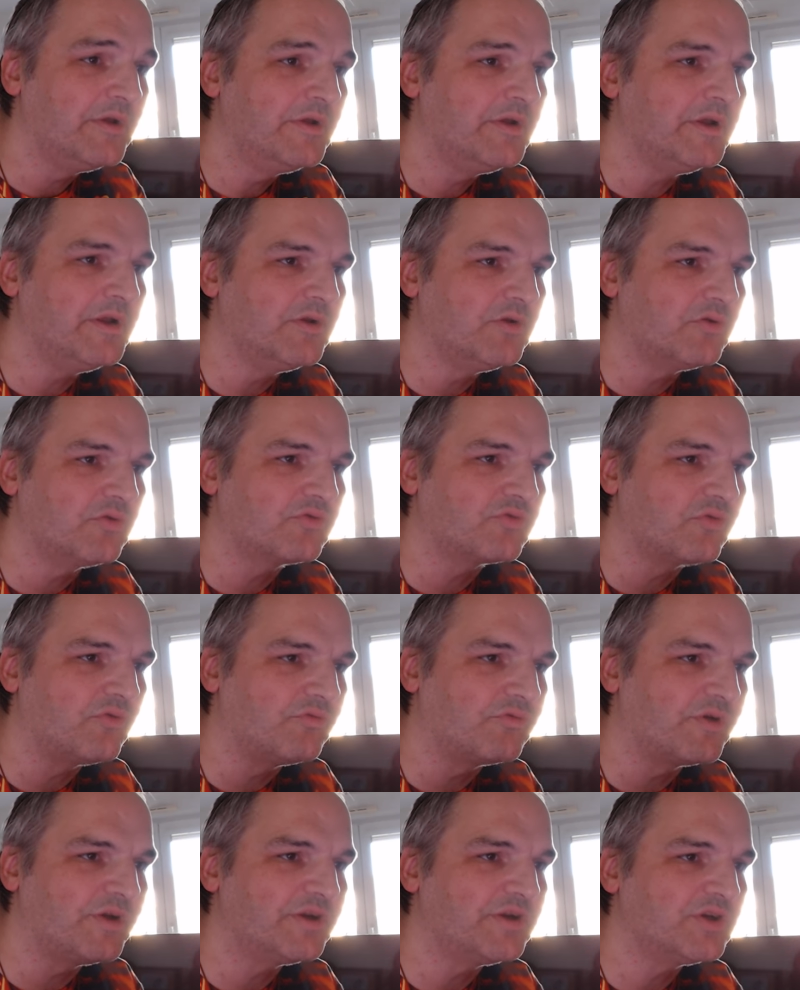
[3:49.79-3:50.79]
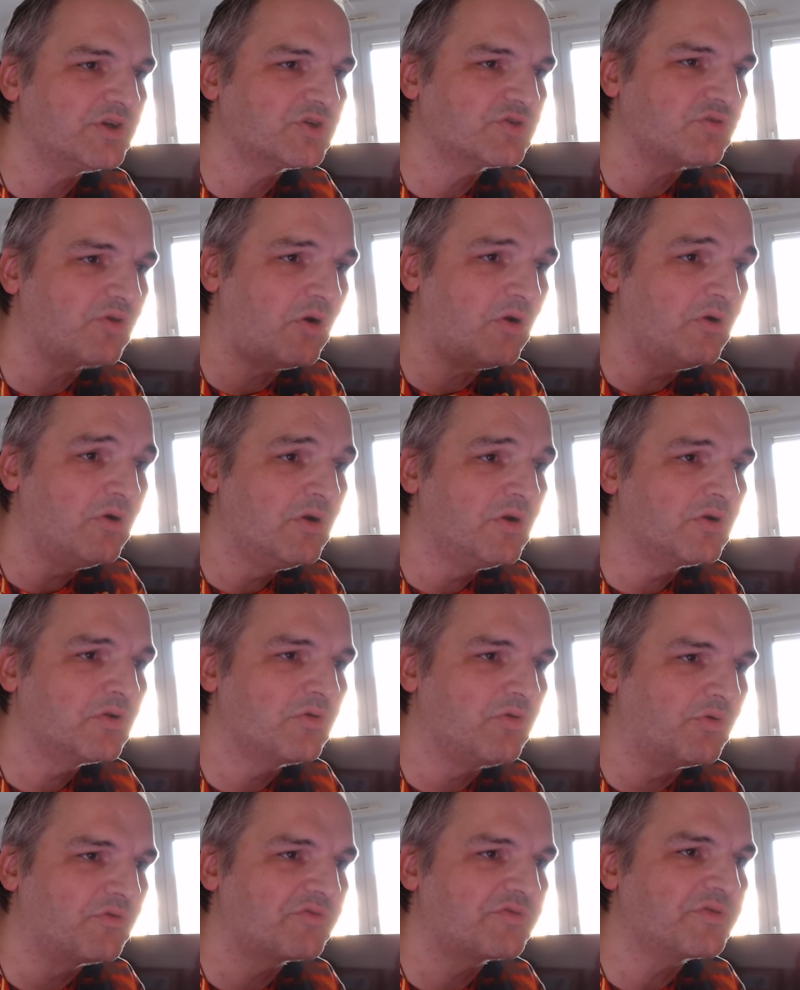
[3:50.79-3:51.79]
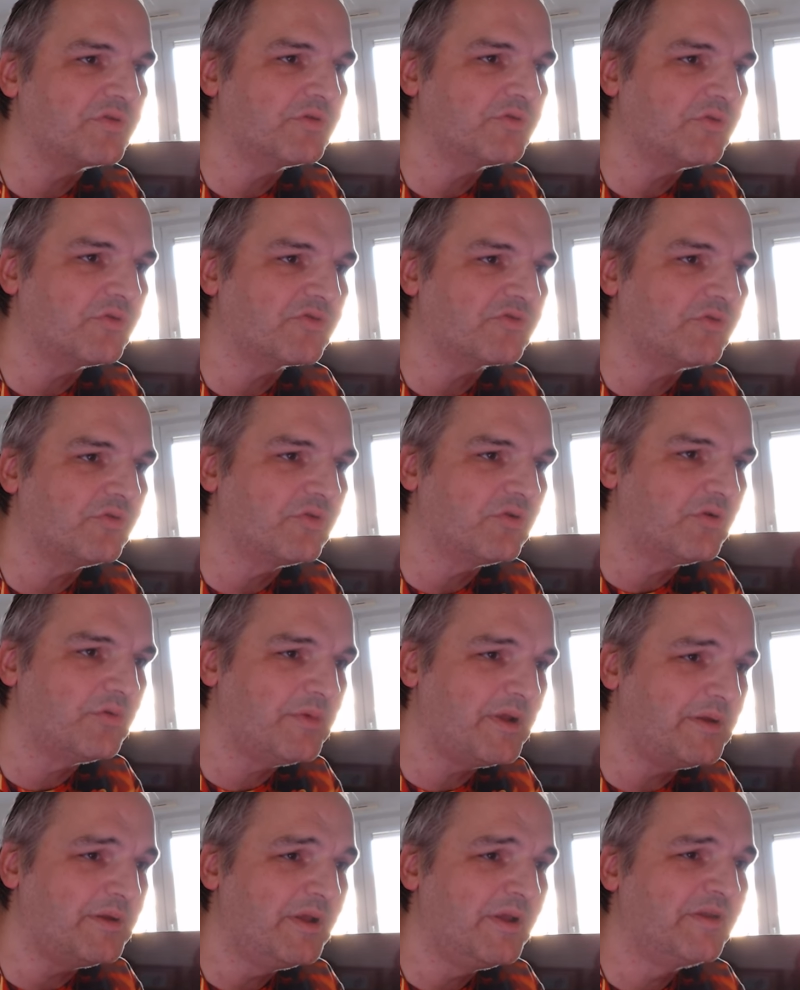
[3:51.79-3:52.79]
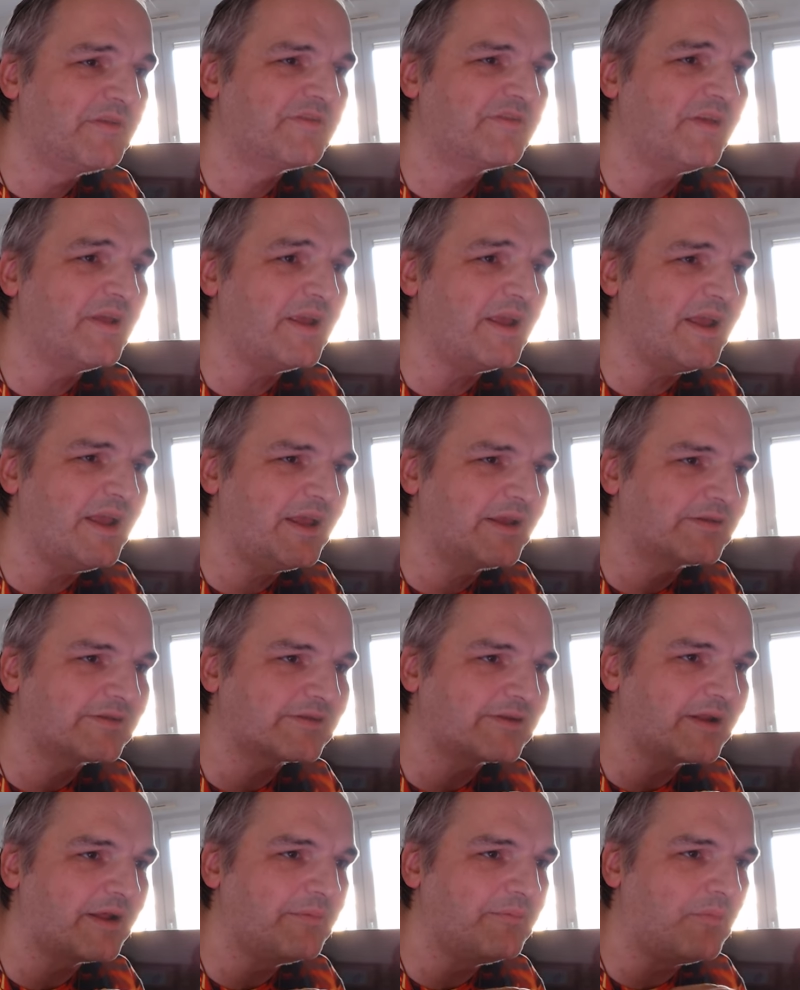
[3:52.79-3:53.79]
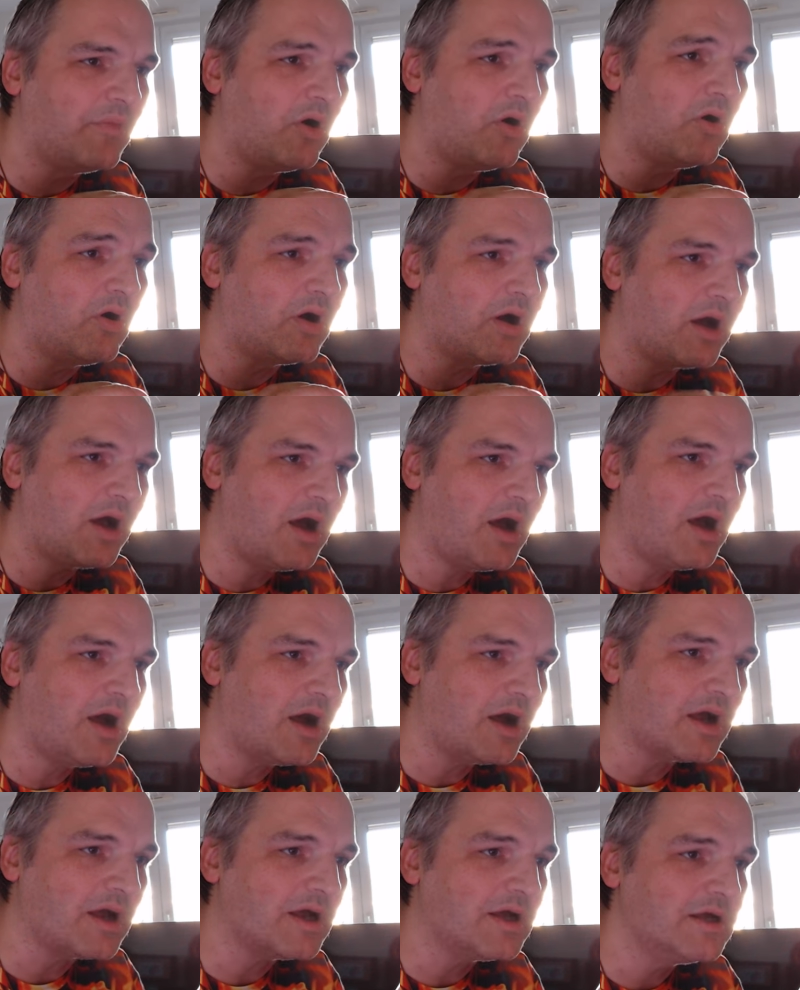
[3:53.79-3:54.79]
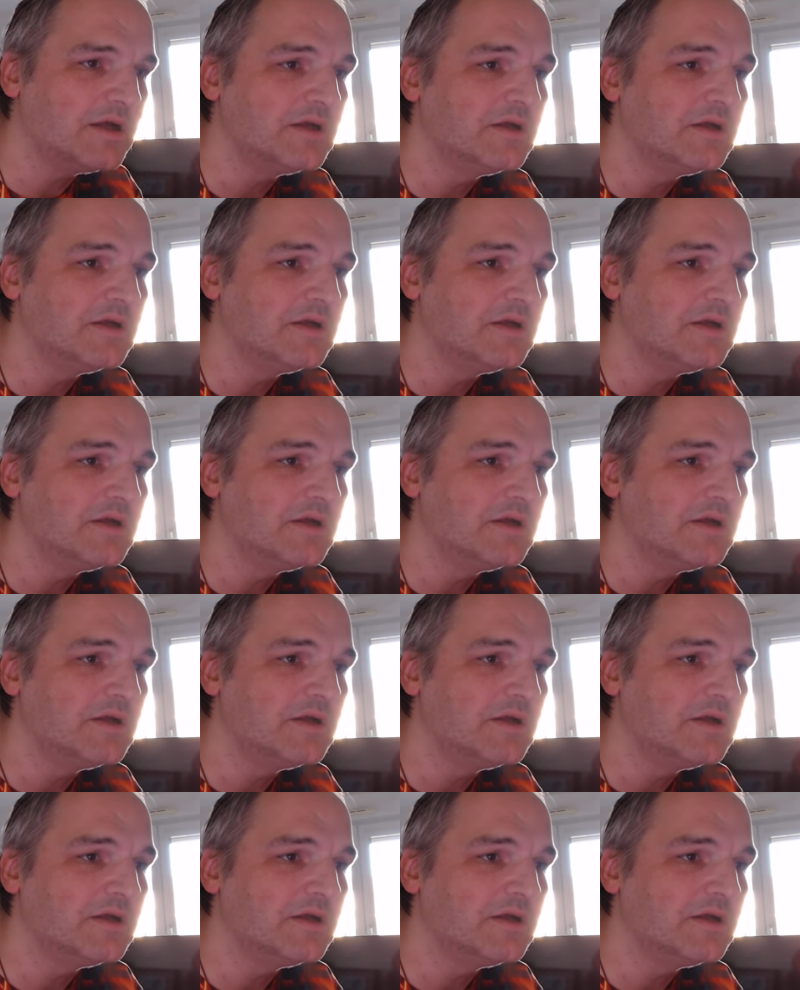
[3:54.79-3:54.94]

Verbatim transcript: Et de trouver des gens Conscient dans ce domaine, c'est extrêmement rare.